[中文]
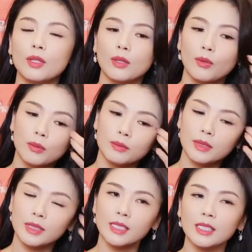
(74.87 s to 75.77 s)
对，我
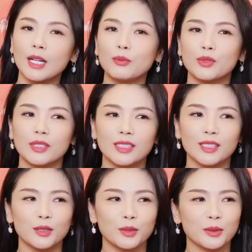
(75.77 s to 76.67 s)
其实它不是
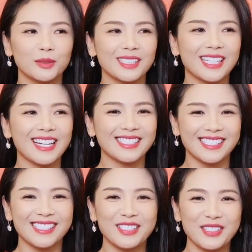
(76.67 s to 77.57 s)
一个综艺，它
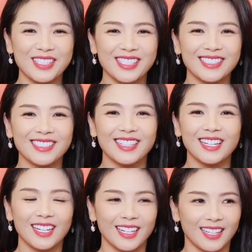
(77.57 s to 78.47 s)
其实就是一个
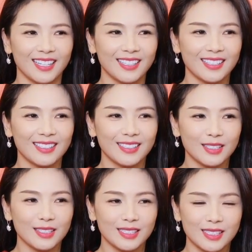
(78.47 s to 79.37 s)
呃
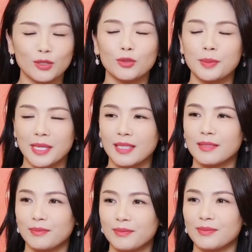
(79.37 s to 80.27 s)
纪录
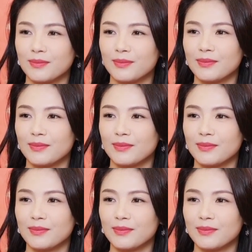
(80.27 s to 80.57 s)
片。嗯，